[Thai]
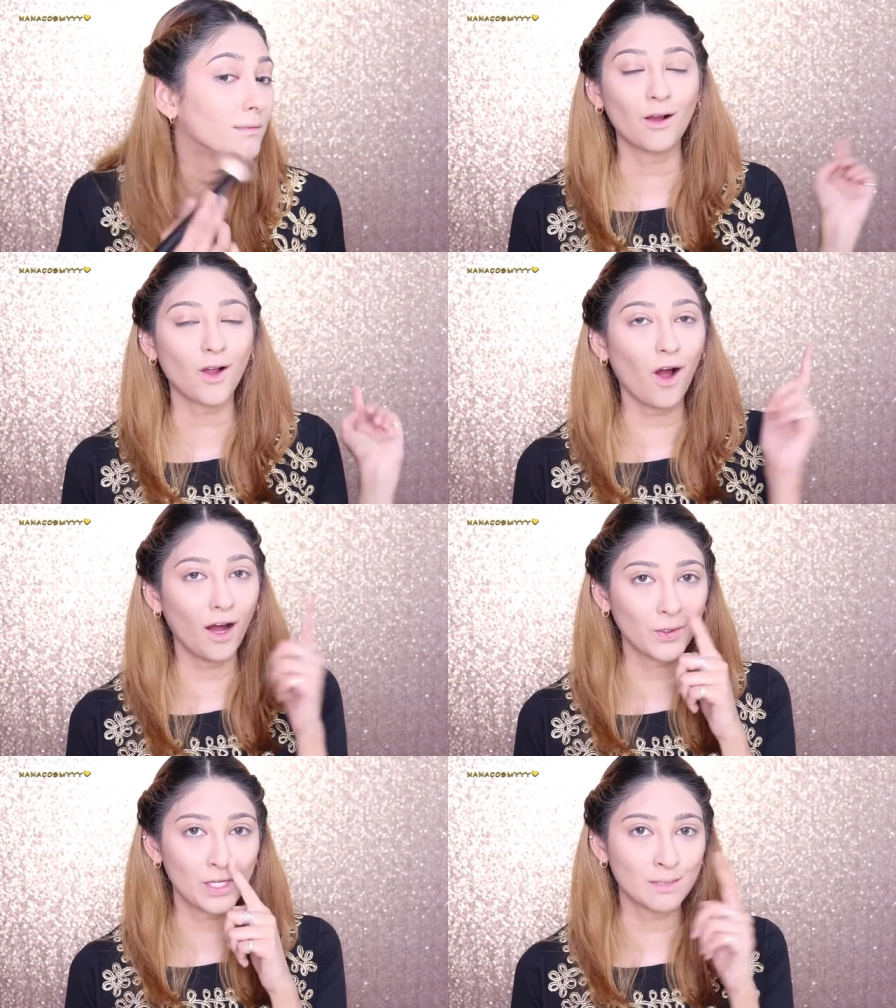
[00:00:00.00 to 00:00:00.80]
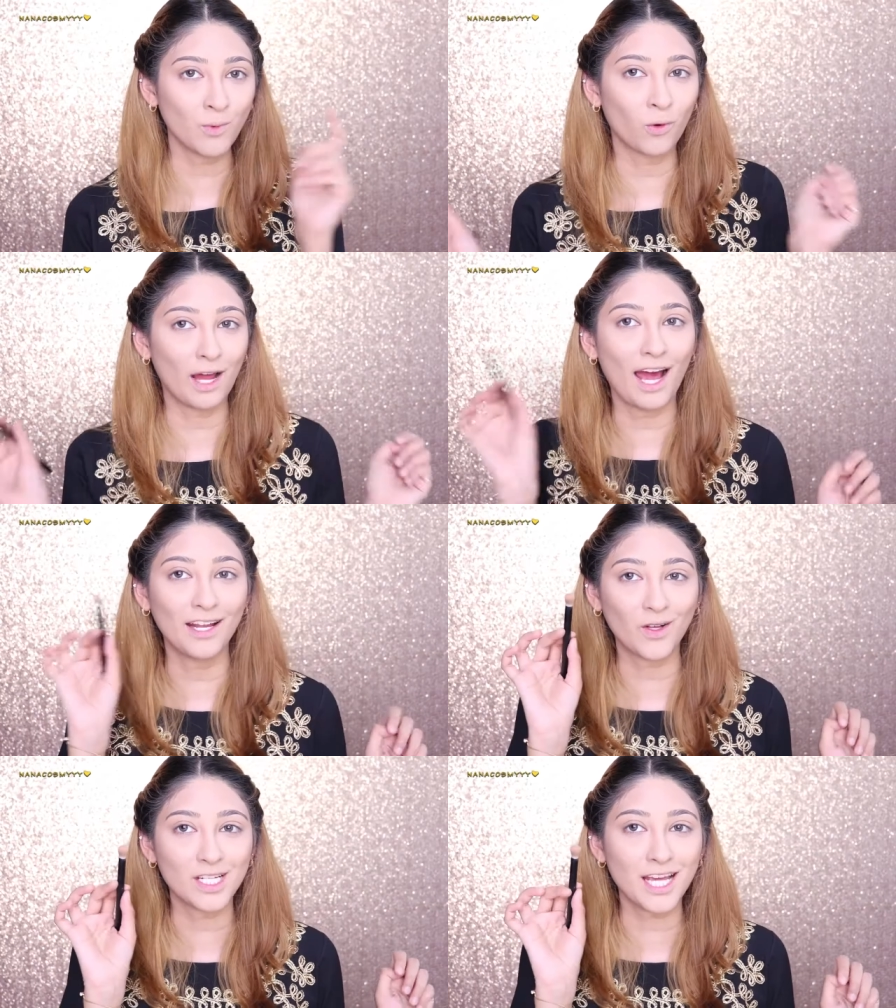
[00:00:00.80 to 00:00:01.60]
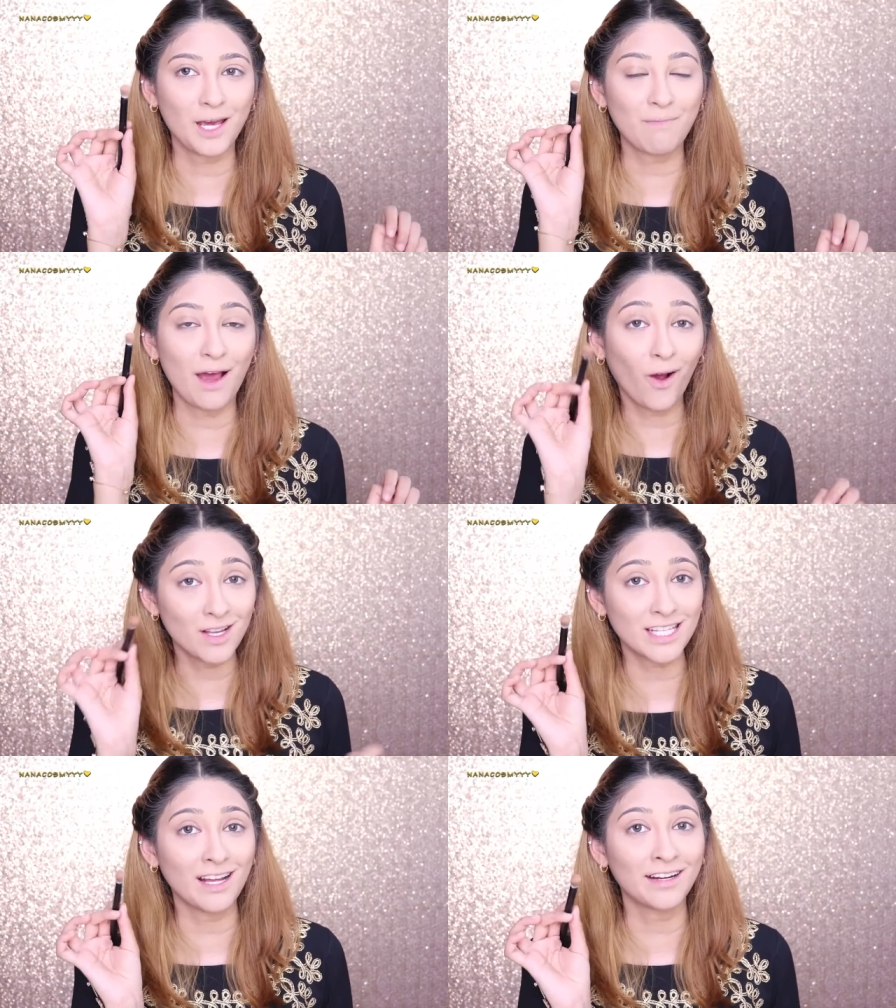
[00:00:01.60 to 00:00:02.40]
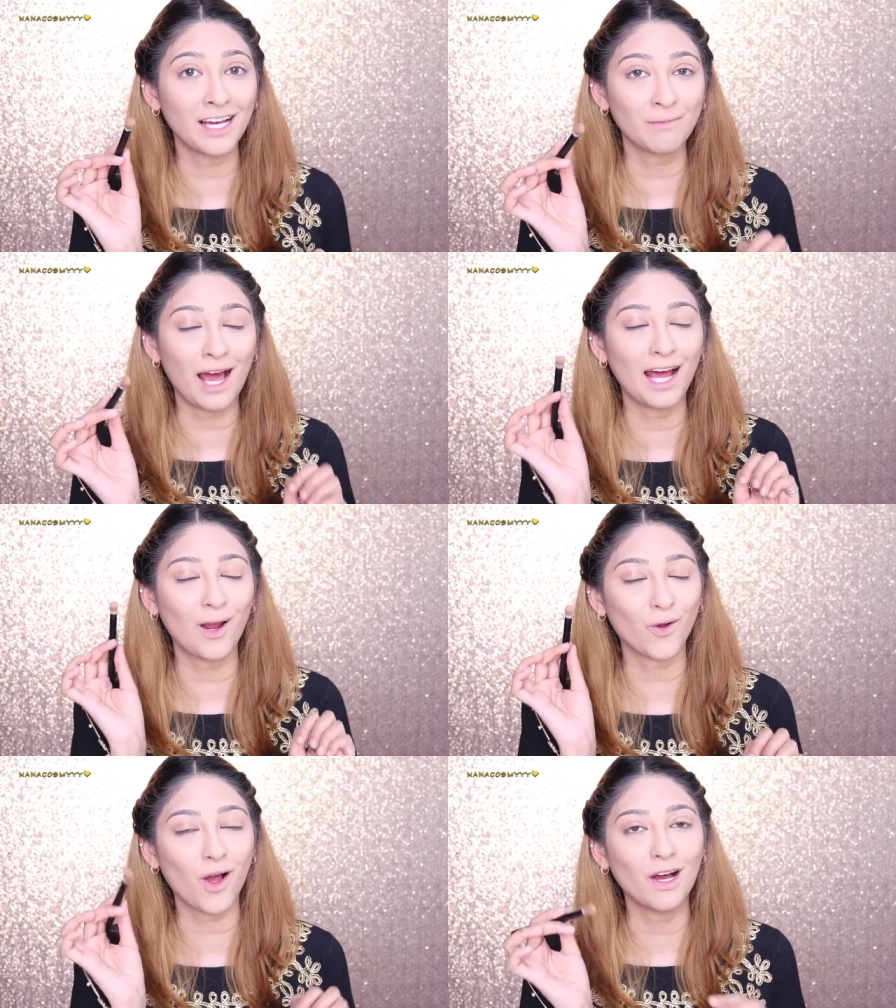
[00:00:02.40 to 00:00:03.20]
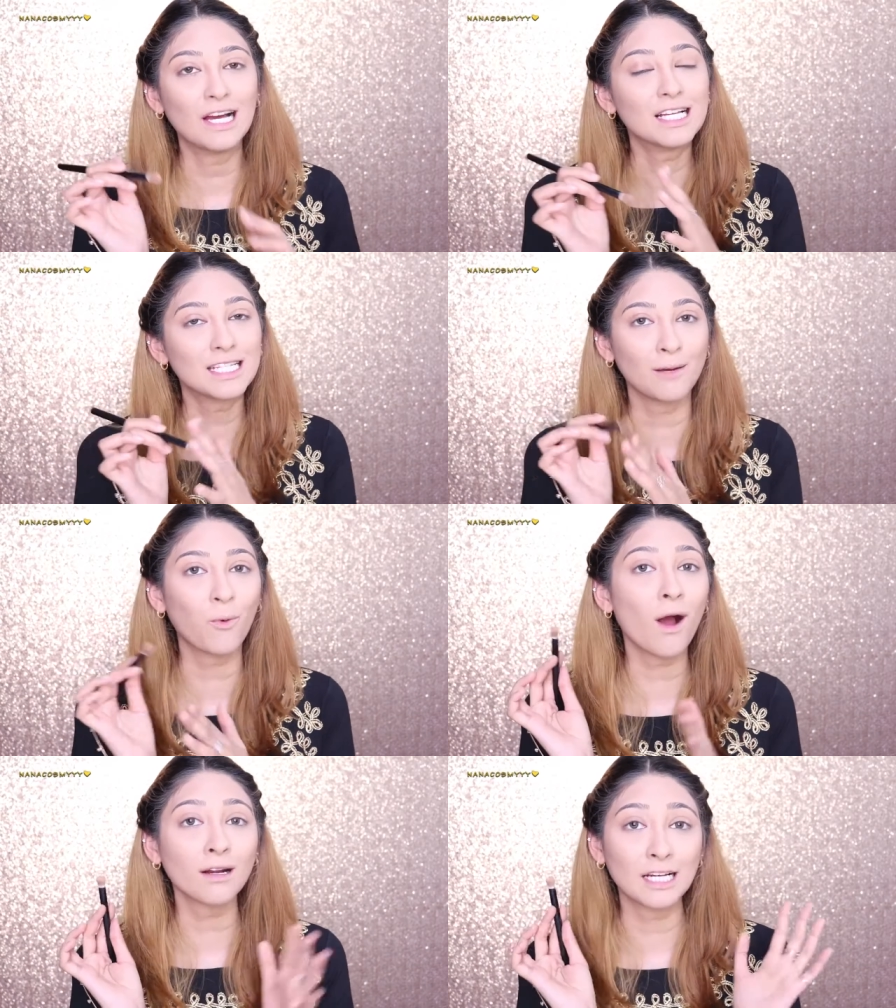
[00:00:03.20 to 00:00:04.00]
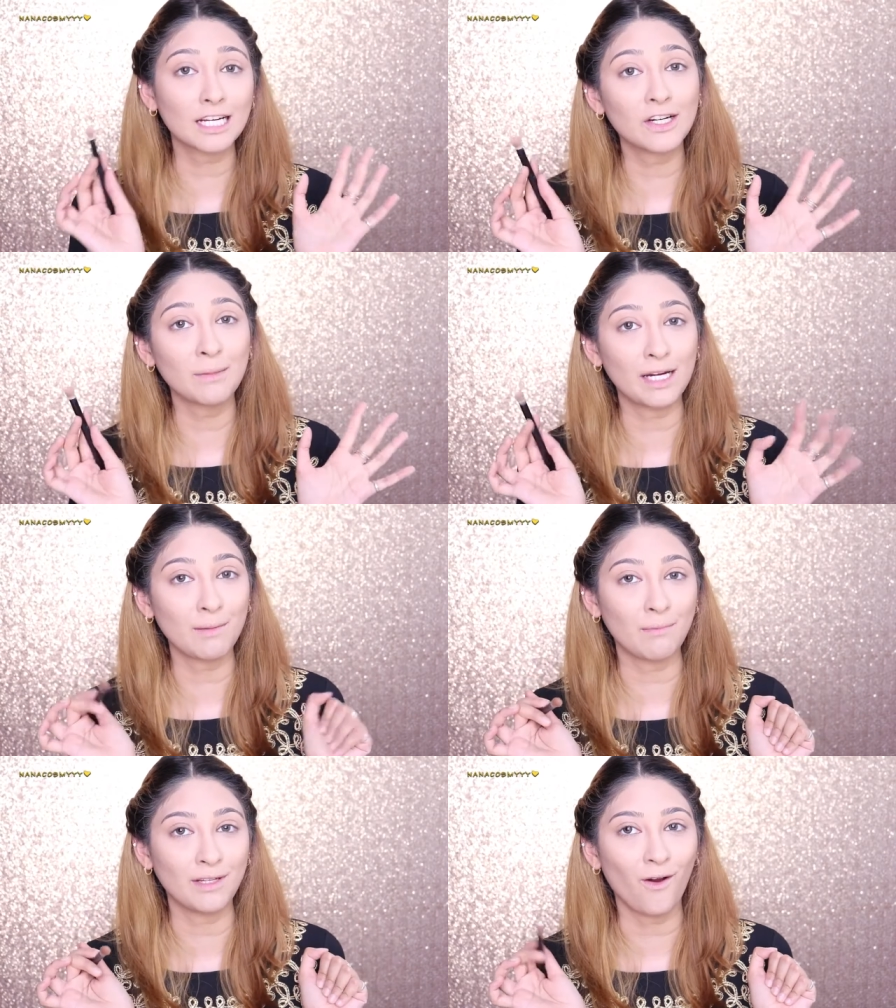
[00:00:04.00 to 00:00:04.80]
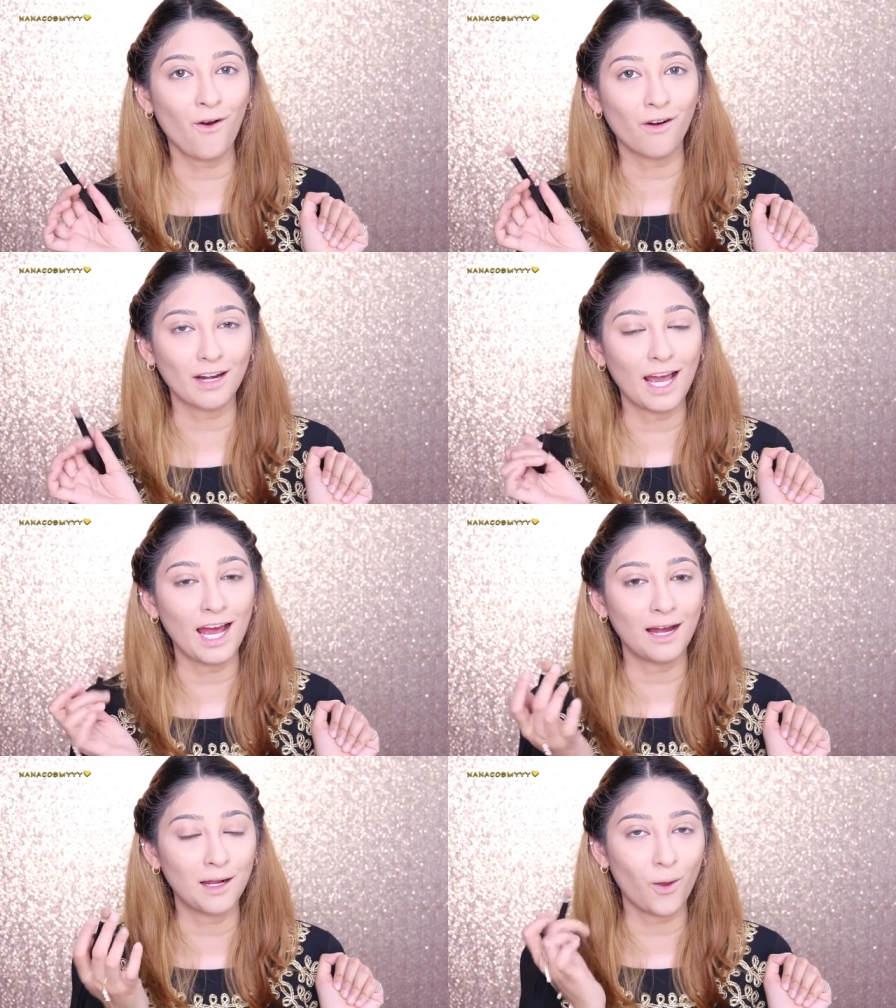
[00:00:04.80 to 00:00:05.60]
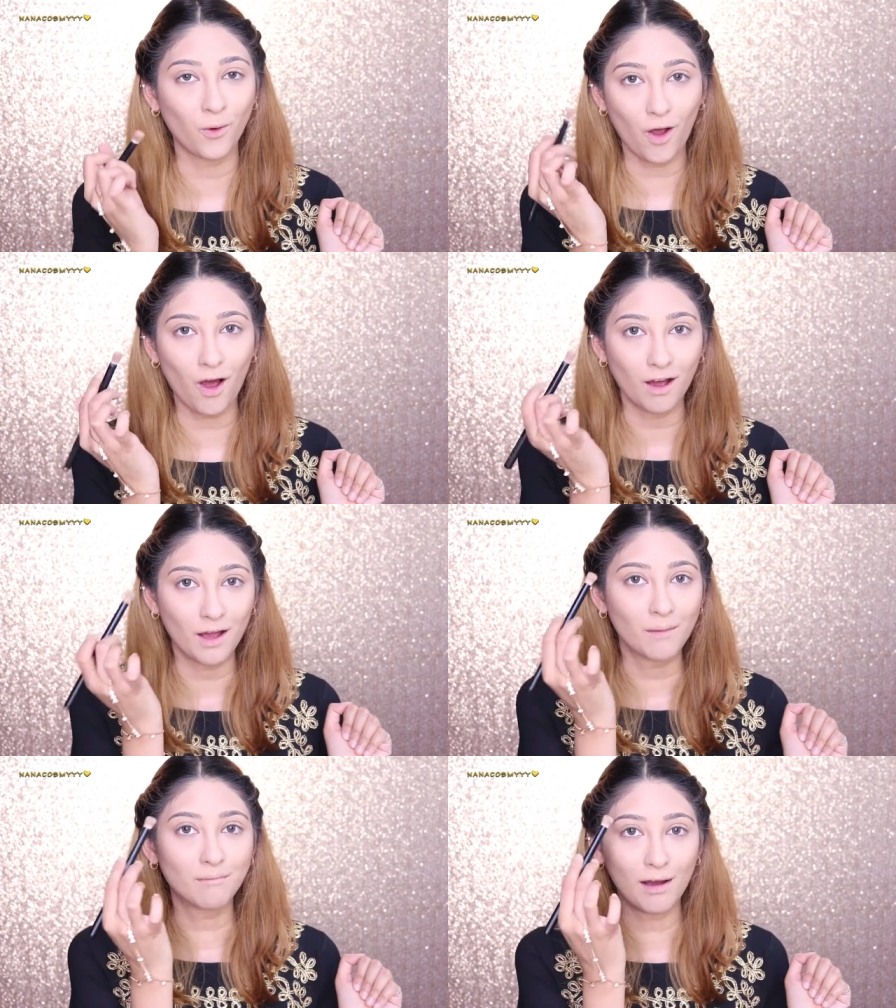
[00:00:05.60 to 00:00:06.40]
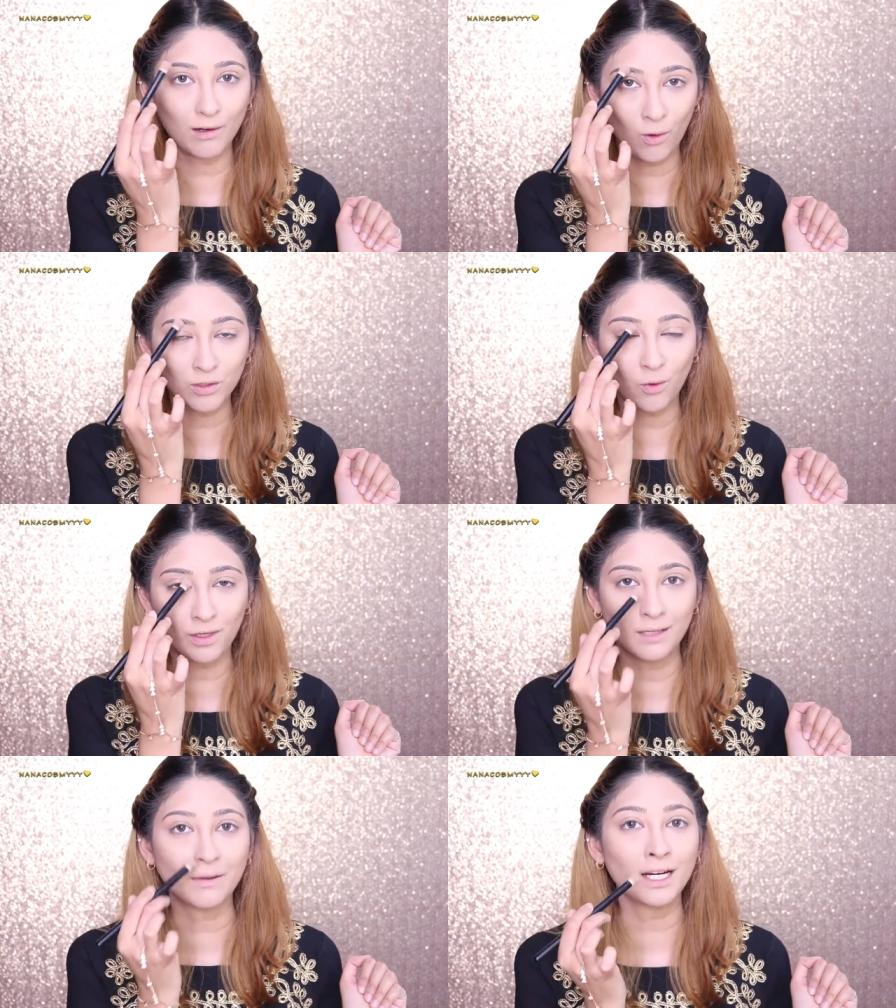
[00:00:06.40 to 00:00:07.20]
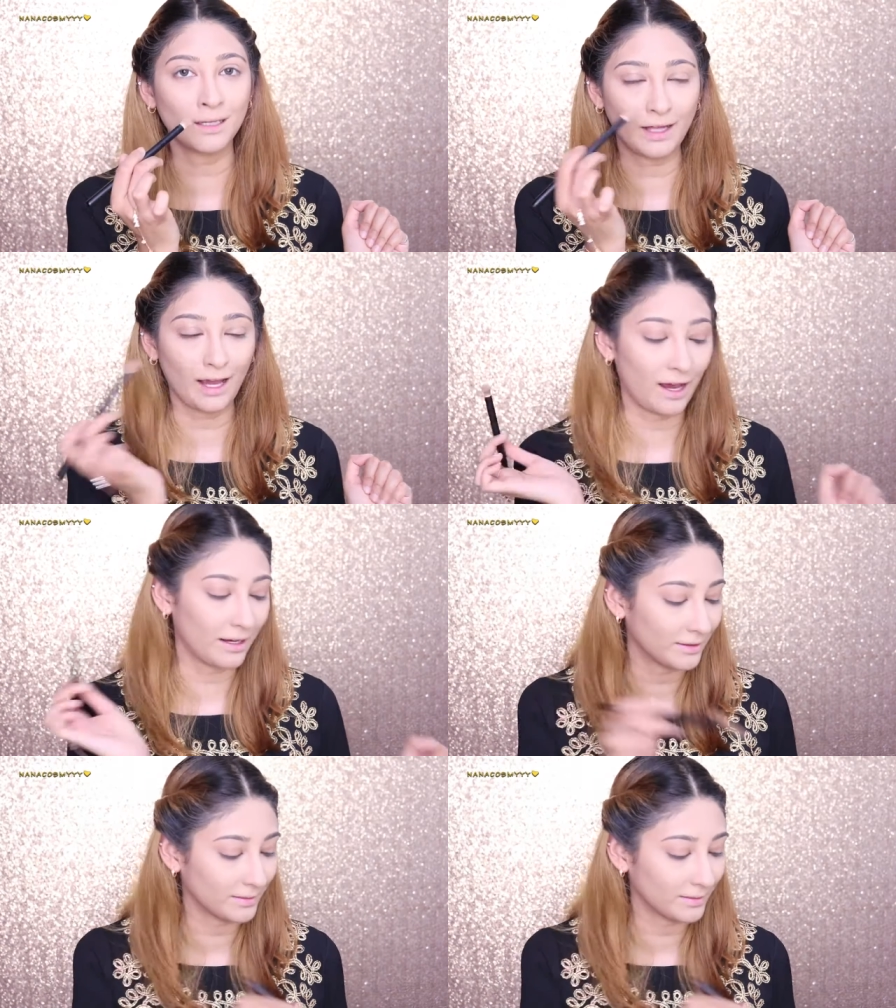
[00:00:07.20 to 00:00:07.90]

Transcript: แล้วก็คอนทัวร์จมูกนะคะ แล้วก็ใช้แปรงคอนซีลเลอร์เดิมนะคะ แล้วก็เช็ดพวกเนื้อครีมอะไรแบบนี้ออกนะคะ แล้วเราก็มาลงตรงนี้เพิ่มเลยค่ะ